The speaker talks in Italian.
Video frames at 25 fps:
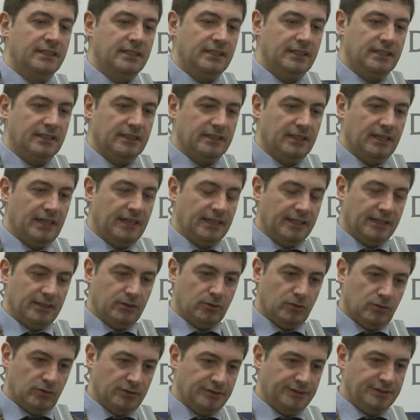eh, anche
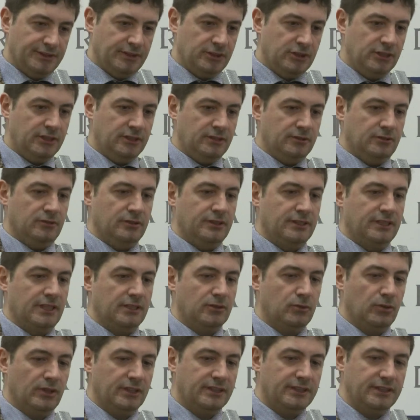tossici, oltre che
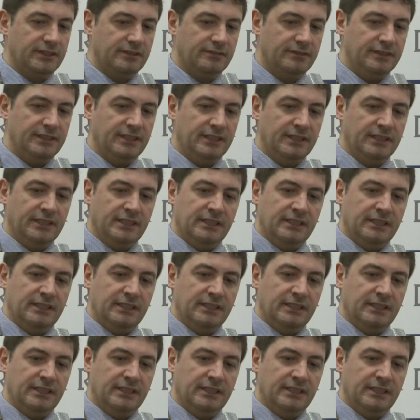curativi,